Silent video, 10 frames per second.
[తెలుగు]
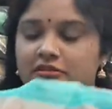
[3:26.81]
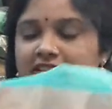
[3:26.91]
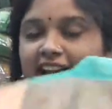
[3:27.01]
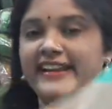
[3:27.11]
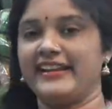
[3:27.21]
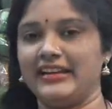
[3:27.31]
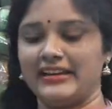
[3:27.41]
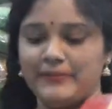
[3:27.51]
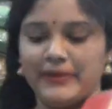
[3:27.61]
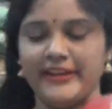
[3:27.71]
శారీ
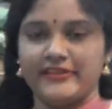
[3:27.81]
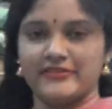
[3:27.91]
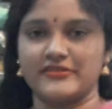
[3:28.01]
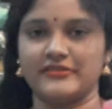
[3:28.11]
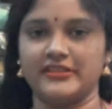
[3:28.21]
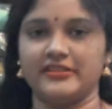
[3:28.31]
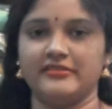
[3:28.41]
కలరే ప్లెయిన్ వస్తుంది